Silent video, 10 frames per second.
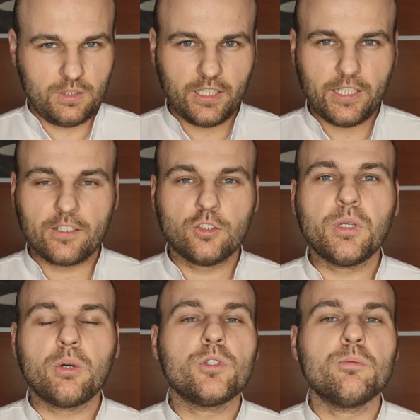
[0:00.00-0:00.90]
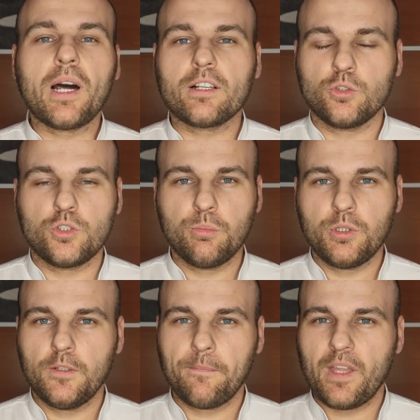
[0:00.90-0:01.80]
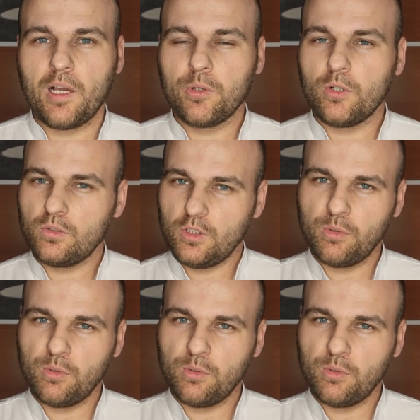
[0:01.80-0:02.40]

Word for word: Ricardo miał być bardzo szybki na prostych